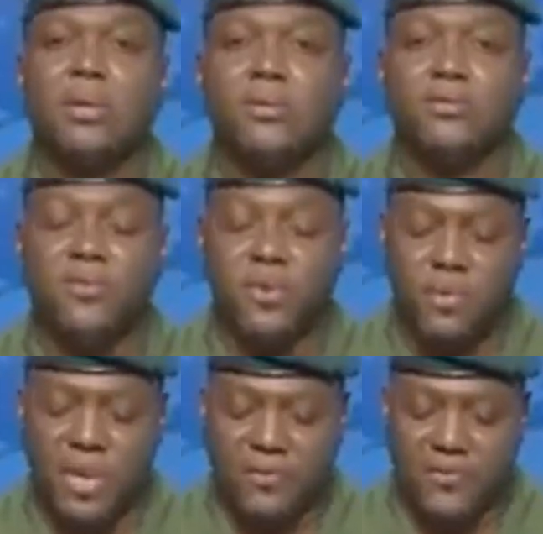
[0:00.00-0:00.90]
le
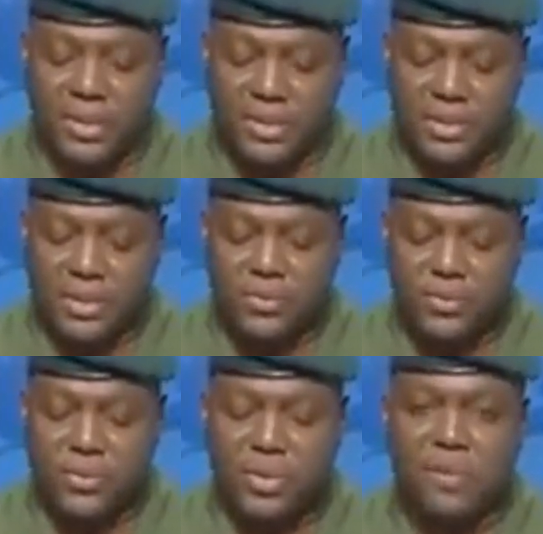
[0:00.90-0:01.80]
gouvernement invite les
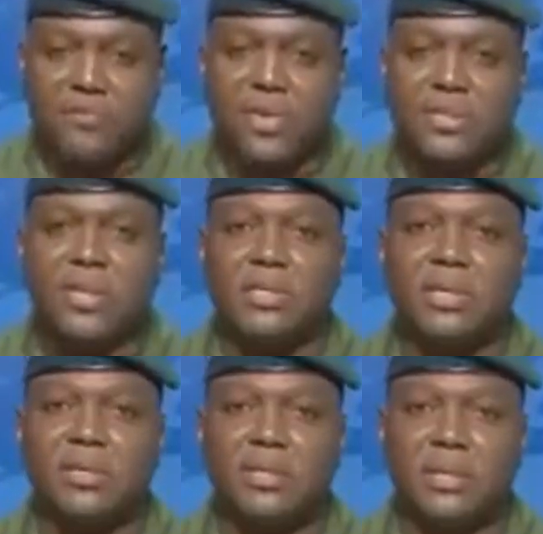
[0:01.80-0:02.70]
autorités françaises
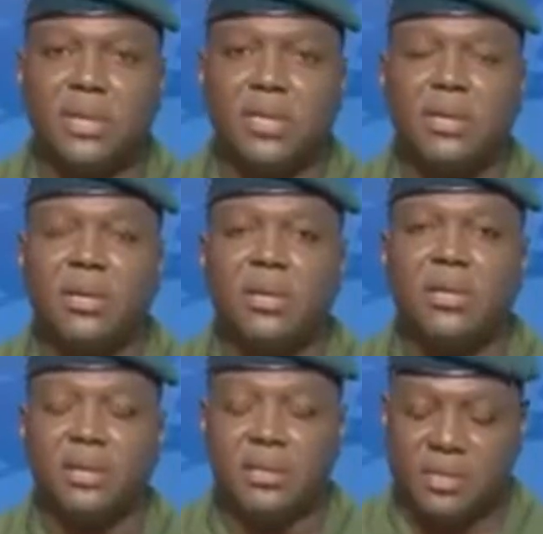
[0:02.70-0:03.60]
à retirer
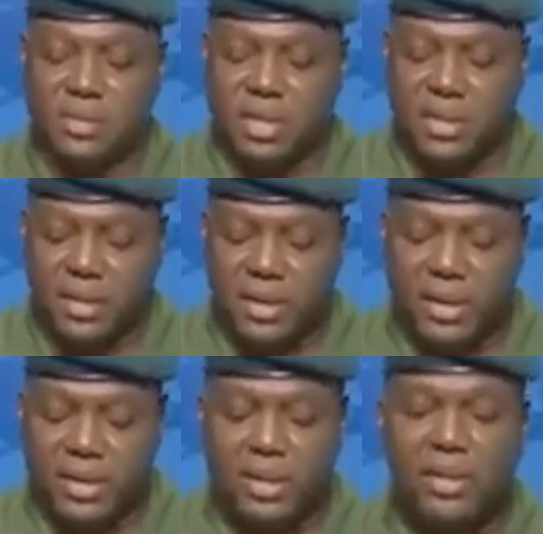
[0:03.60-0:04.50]
sans
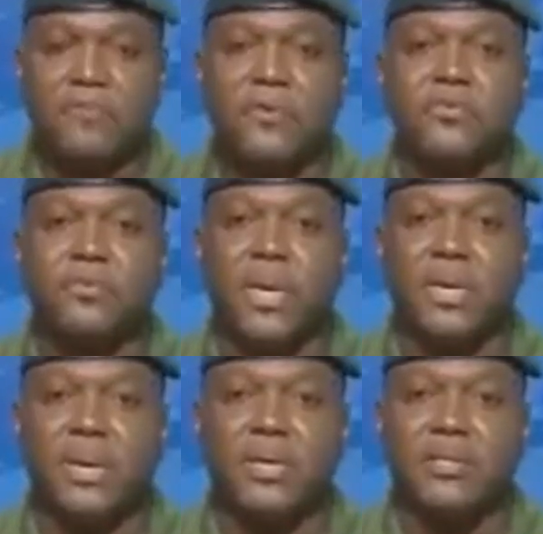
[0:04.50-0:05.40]
délai les forces
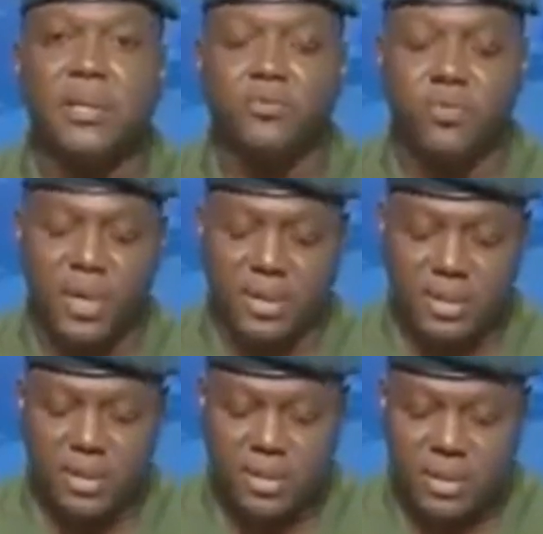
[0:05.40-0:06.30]
Barkhane et Takuba
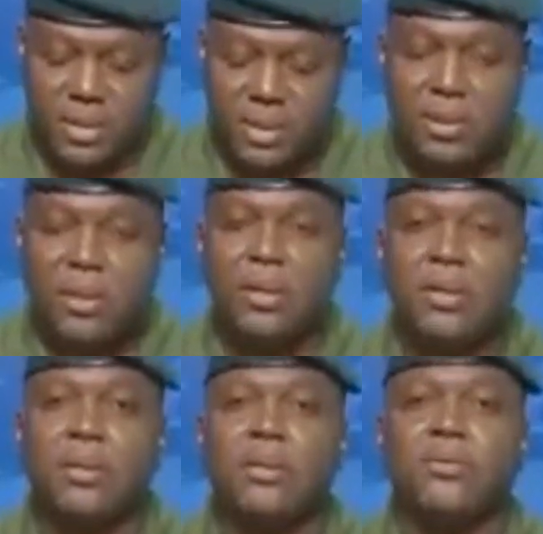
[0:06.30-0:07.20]

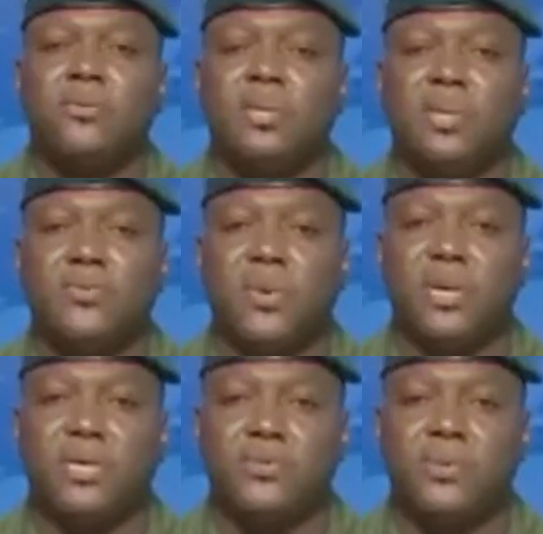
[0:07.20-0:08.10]
du territoire
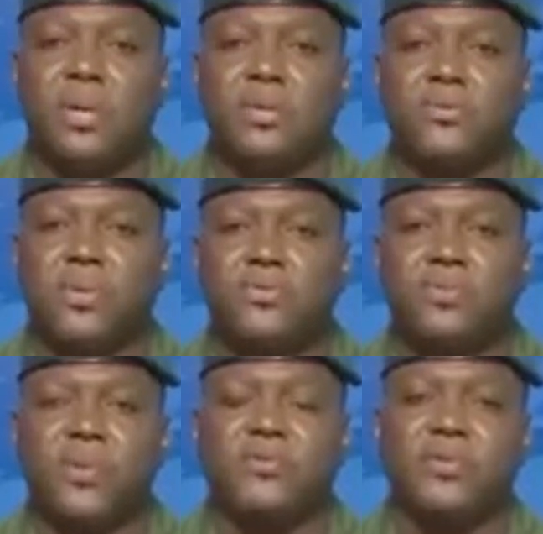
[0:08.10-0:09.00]
national sous la
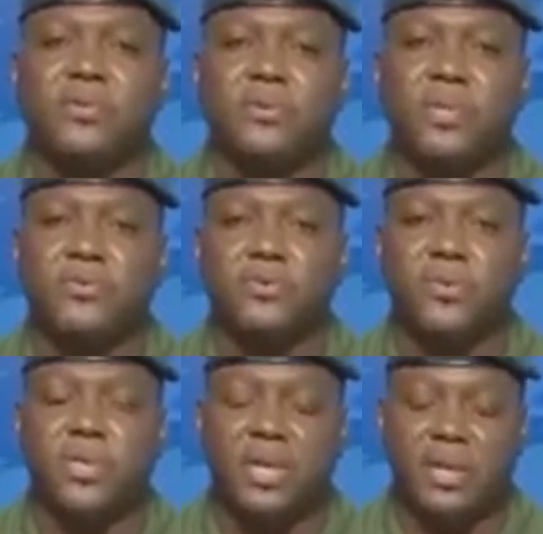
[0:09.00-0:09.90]
supervision des
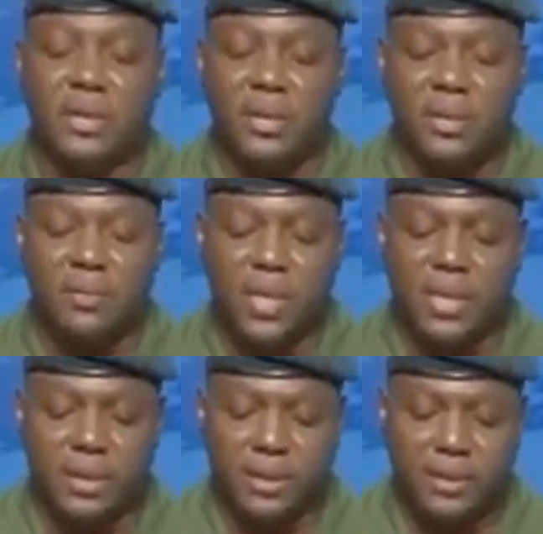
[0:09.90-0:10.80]
autorités
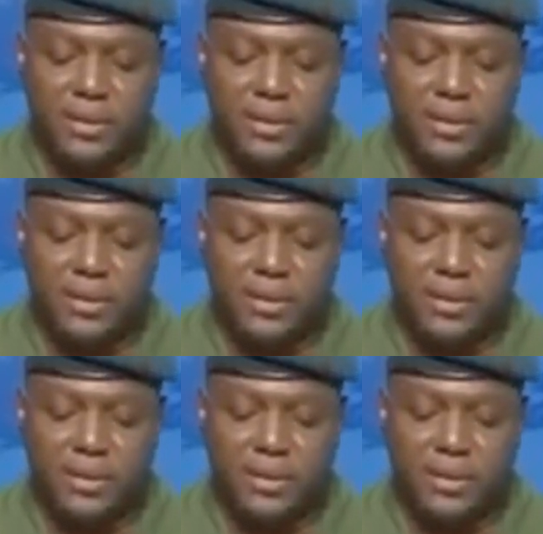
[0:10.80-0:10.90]
maliennes.